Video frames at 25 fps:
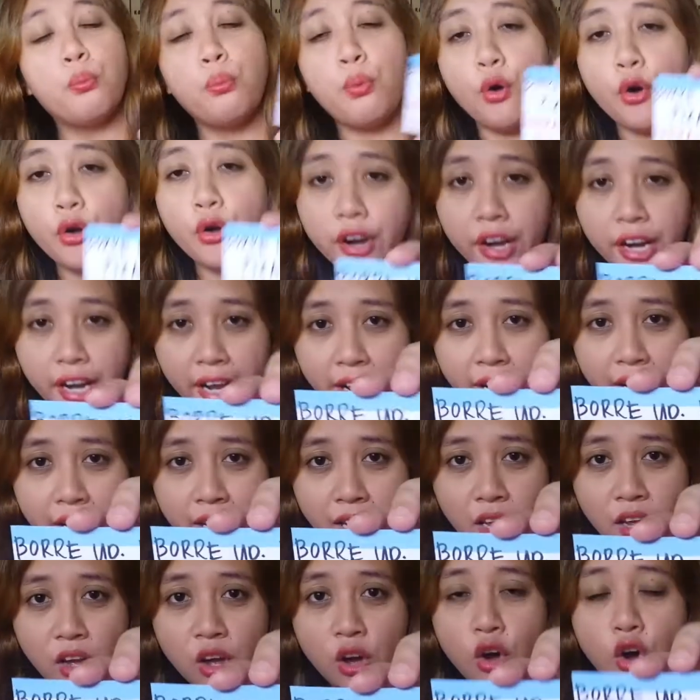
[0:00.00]

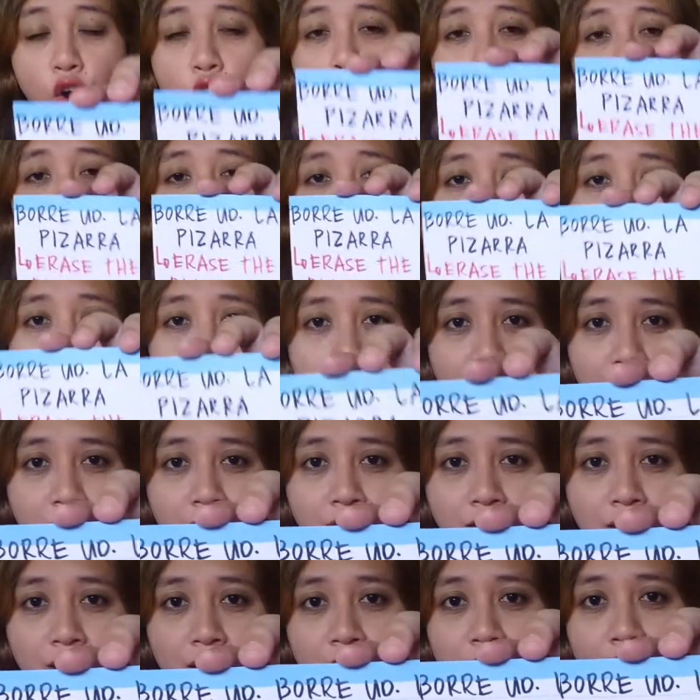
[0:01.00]
Borre,
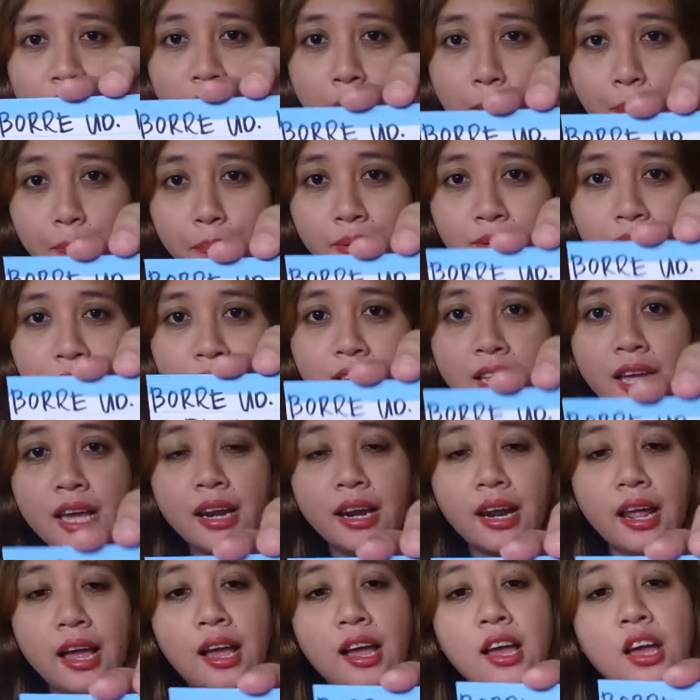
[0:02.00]
Ostides, La
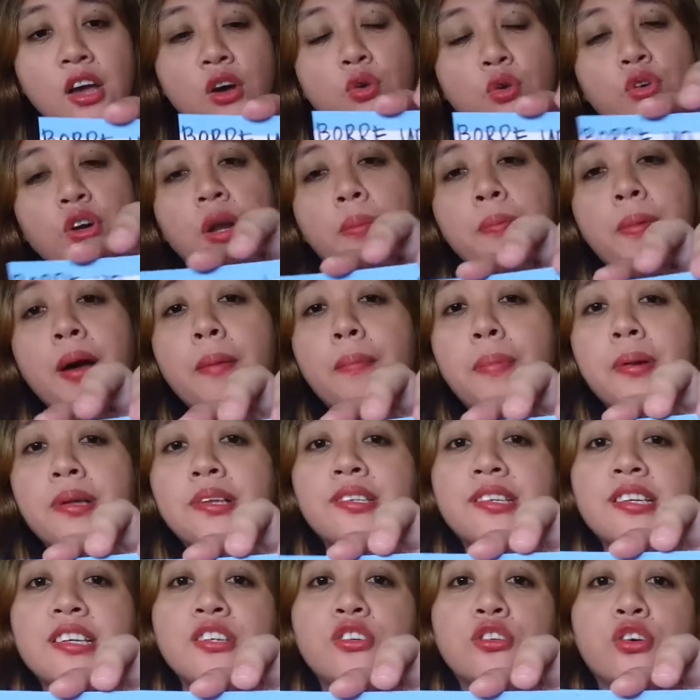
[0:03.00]
Pizarra. Kung
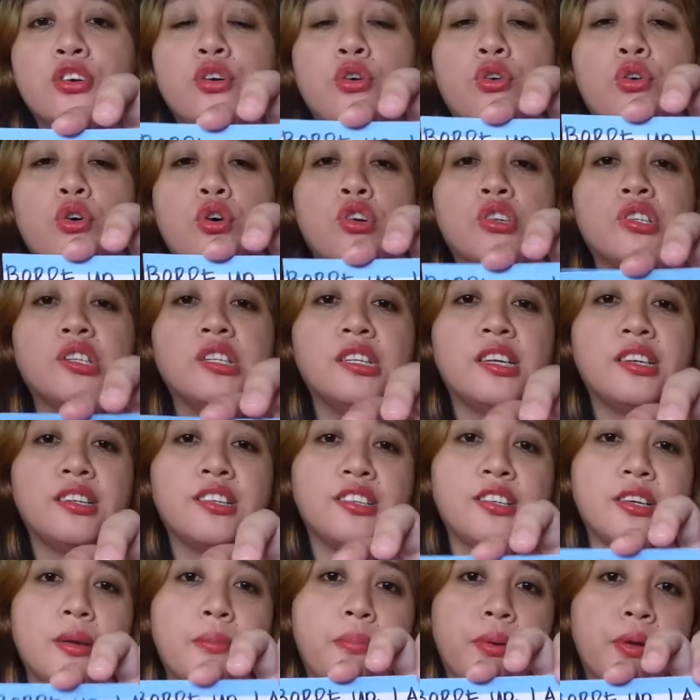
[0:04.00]
napapansin nyo, yung
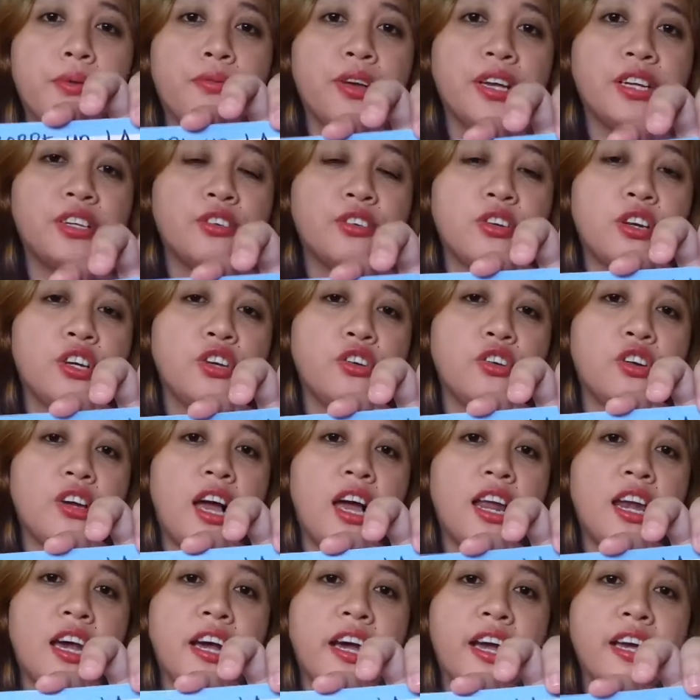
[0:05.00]
Ostides is abbreviation lang
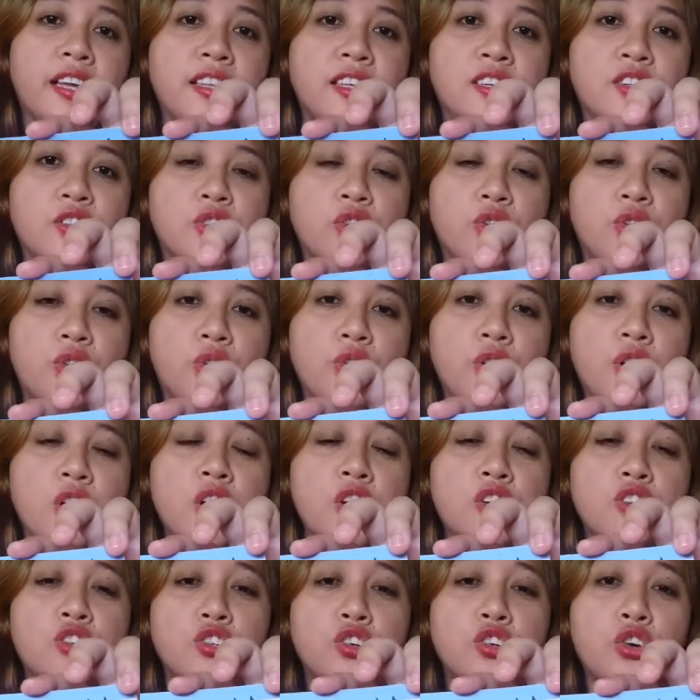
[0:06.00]
yung nakalagay dito.
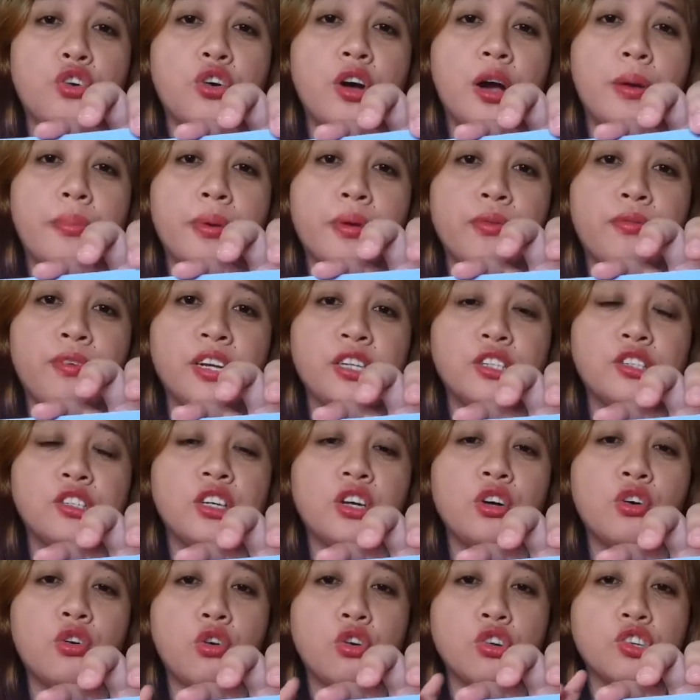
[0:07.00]
So, yung
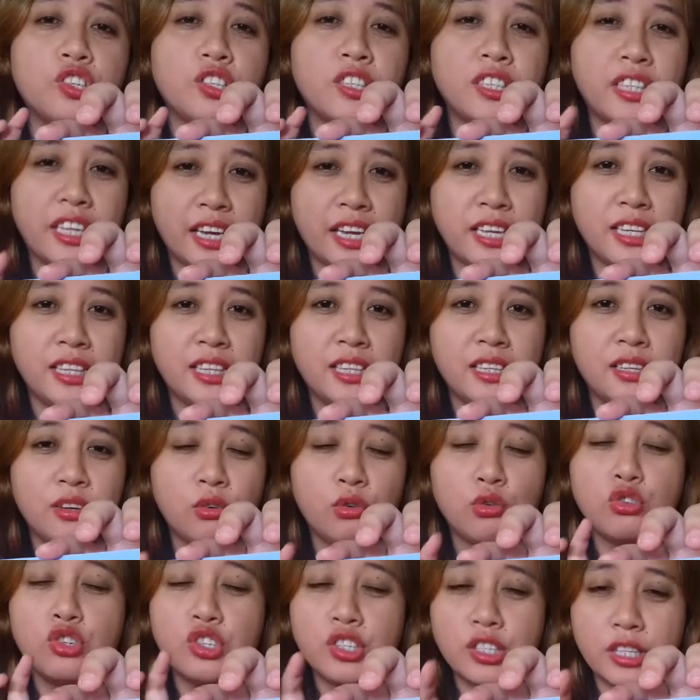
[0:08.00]
abbreviation ng Osted,
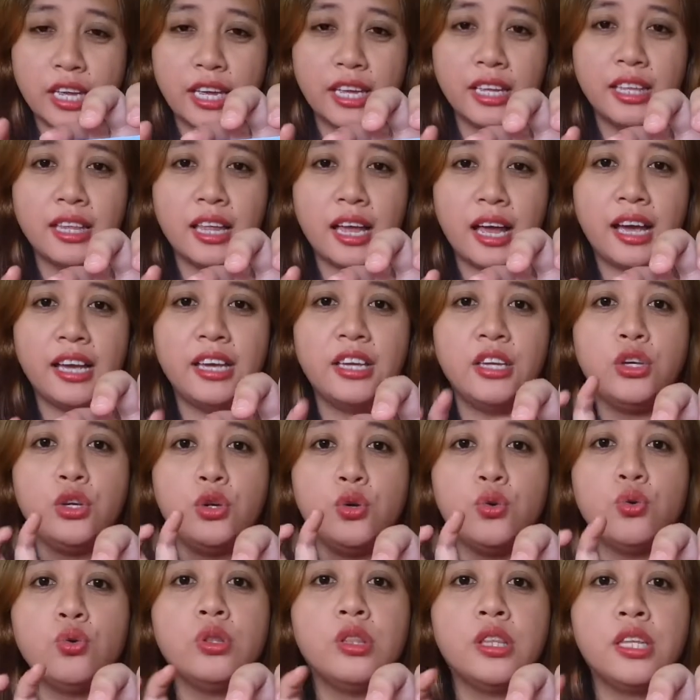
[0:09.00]
Usted
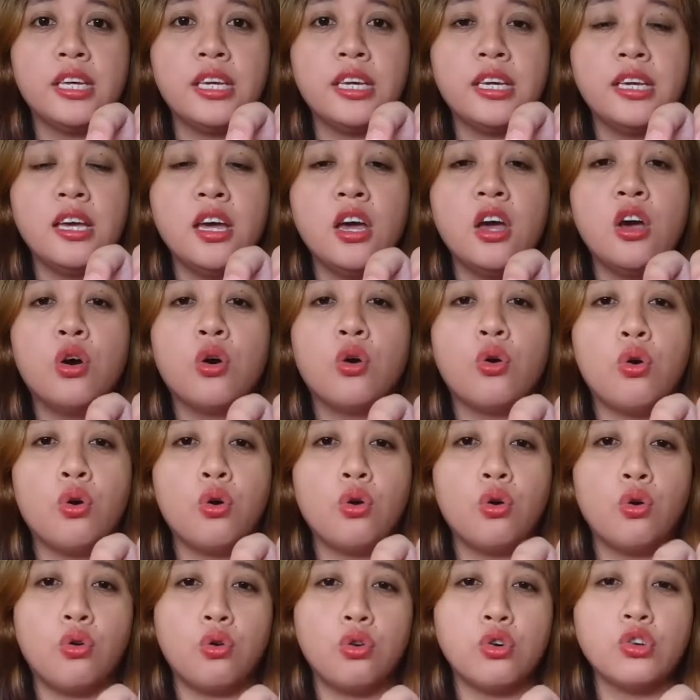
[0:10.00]
ay UD.
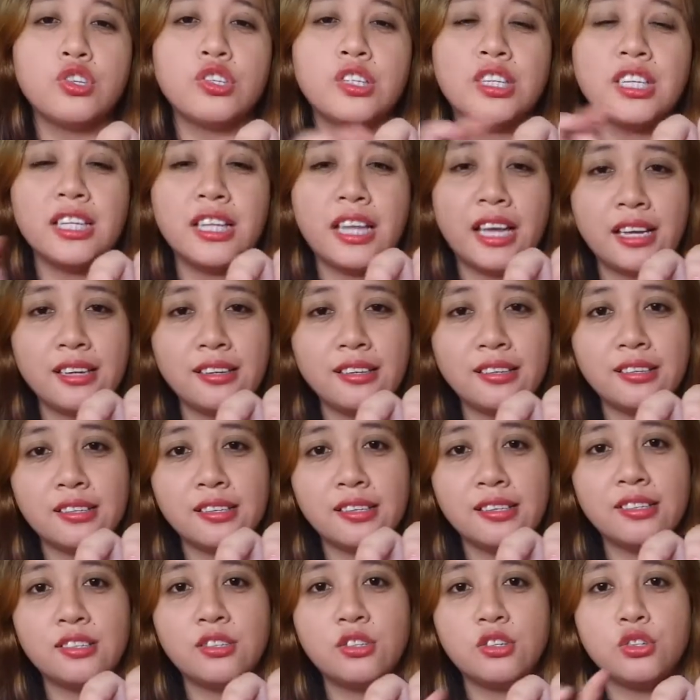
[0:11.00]
Kung
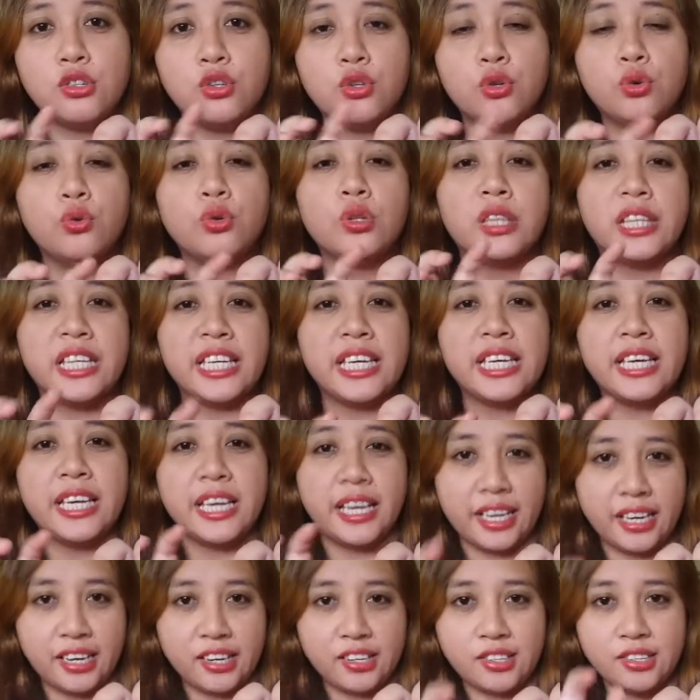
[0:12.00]
Ostides is
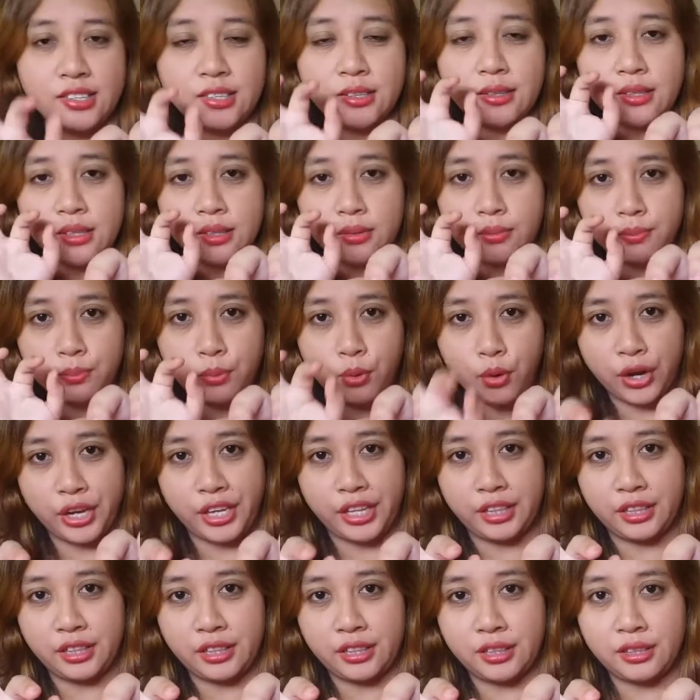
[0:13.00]
UDS
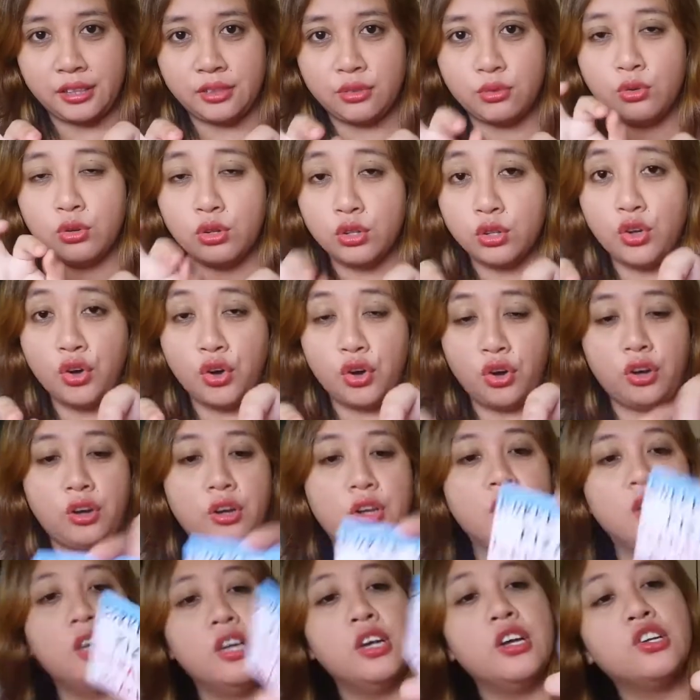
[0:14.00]
point, tuldok.